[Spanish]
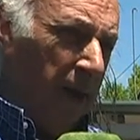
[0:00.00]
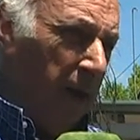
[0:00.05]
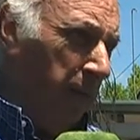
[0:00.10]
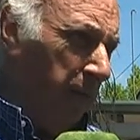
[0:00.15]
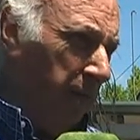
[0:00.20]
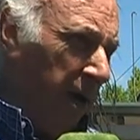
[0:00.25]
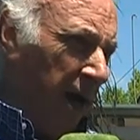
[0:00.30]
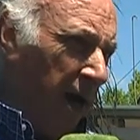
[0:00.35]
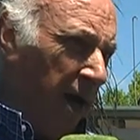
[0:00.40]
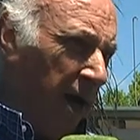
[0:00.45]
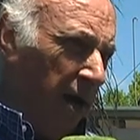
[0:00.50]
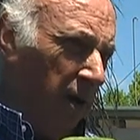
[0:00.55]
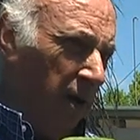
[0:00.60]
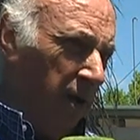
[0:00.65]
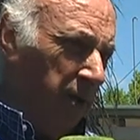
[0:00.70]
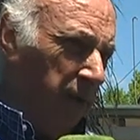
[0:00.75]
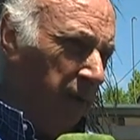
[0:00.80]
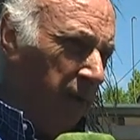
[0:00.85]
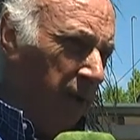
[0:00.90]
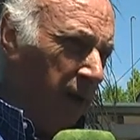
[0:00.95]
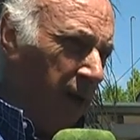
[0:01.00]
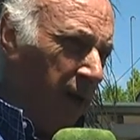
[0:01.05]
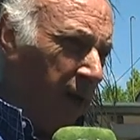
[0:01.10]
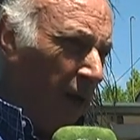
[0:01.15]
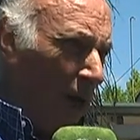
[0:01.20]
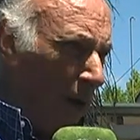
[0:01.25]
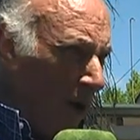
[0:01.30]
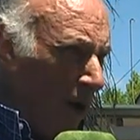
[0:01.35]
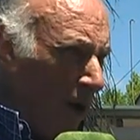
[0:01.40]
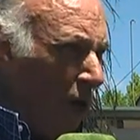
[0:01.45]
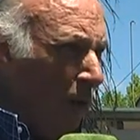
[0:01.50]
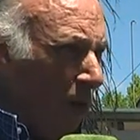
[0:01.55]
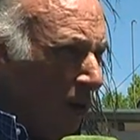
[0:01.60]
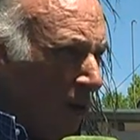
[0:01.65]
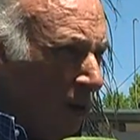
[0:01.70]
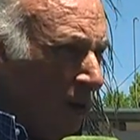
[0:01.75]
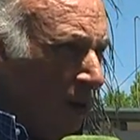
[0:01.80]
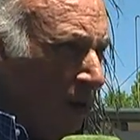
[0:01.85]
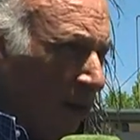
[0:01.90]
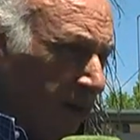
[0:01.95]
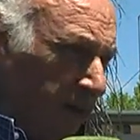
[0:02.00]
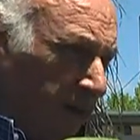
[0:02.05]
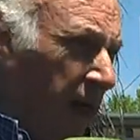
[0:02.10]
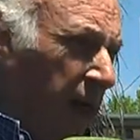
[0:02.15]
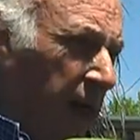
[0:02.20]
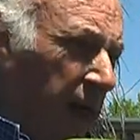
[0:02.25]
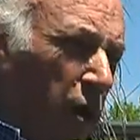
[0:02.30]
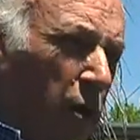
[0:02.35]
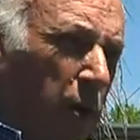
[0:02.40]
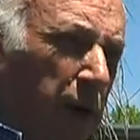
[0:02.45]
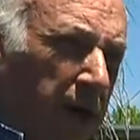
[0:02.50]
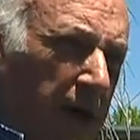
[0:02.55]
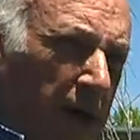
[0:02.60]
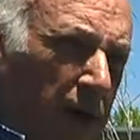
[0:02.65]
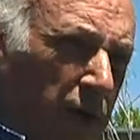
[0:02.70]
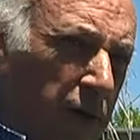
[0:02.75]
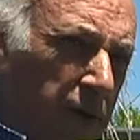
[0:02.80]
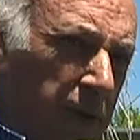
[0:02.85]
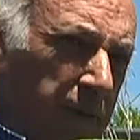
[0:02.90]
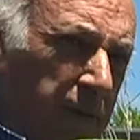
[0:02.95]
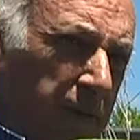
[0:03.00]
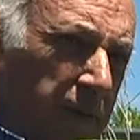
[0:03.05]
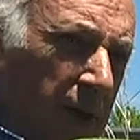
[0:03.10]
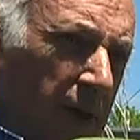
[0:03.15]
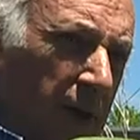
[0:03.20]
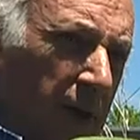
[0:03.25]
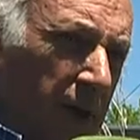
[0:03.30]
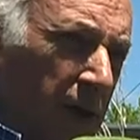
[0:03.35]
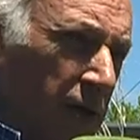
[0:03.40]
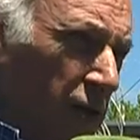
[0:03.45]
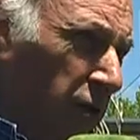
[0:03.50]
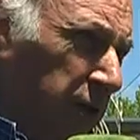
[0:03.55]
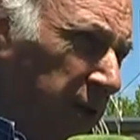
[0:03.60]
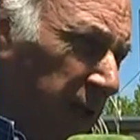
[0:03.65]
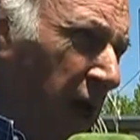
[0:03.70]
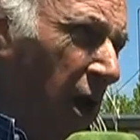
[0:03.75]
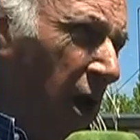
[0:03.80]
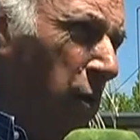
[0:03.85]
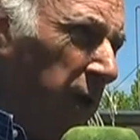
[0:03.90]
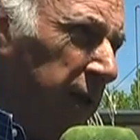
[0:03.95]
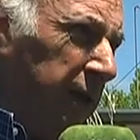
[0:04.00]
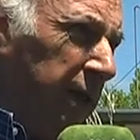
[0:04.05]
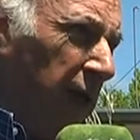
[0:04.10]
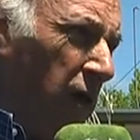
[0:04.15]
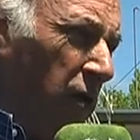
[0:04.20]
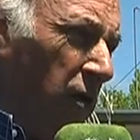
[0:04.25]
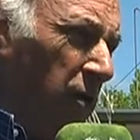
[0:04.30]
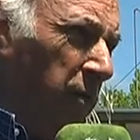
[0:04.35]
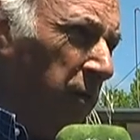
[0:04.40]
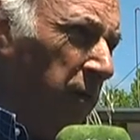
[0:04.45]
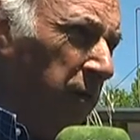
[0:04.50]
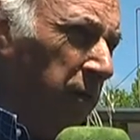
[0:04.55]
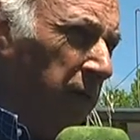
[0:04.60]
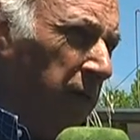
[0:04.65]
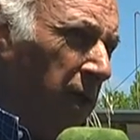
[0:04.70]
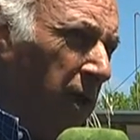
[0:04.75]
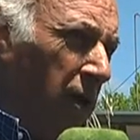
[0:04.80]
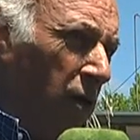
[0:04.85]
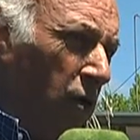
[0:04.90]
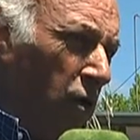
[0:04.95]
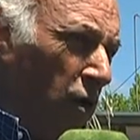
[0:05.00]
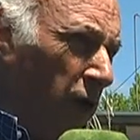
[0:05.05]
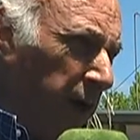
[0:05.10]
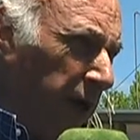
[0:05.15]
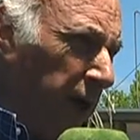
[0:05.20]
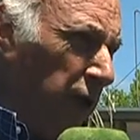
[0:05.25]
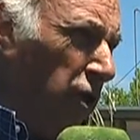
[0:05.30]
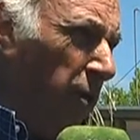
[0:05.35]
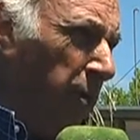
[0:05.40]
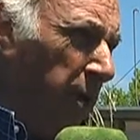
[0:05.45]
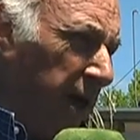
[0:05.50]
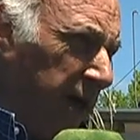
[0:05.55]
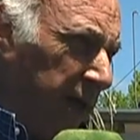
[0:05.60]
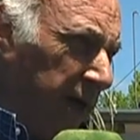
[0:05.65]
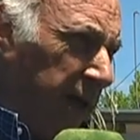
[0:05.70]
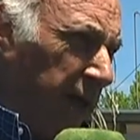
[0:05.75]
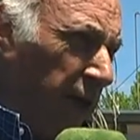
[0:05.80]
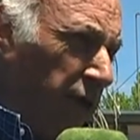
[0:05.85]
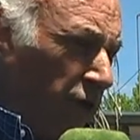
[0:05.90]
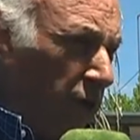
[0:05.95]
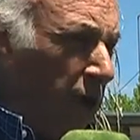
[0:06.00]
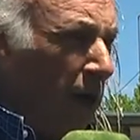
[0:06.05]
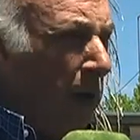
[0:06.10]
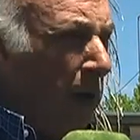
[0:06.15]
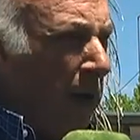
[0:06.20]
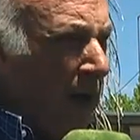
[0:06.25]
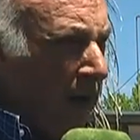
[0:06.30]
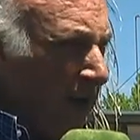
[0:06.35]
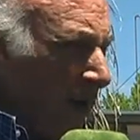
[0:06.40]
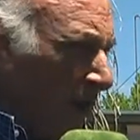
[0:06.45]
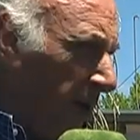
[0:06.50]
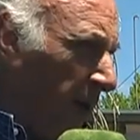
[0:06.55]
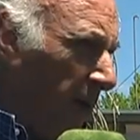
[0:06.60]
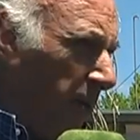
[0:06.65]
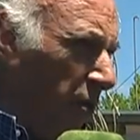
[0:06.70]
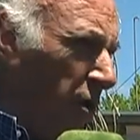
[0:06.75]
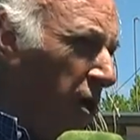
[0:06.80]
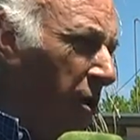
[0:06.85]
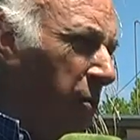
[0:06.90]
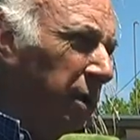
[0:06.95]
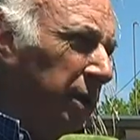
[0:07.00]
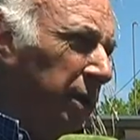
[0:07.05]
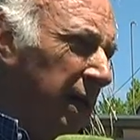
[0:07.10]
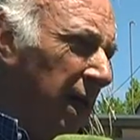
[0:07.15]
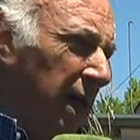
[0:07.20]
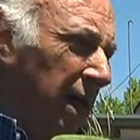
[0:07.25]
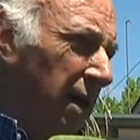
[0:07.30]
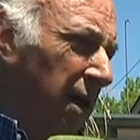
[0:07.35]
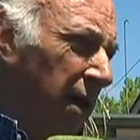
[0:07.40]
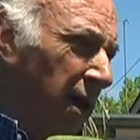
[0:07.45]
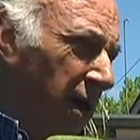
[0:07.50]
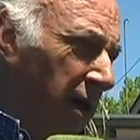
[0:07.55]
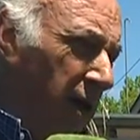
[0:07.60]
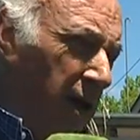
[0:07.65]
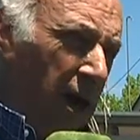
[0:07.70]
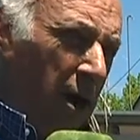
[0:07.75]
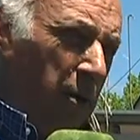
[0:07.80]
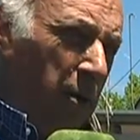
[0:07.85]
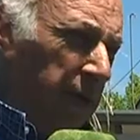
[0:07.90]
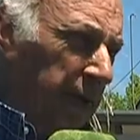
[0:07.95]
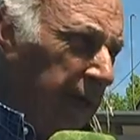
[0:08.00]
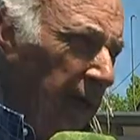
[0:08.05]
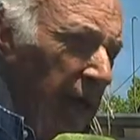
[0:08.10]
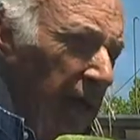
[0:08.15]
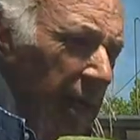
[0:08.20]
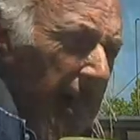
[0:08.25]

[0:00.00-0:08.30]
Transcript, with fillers: para que el Banco Provincia, si él es gobernador, nos tenga en cuenta con, con para retención de vientres, para poder aumentar, aumentar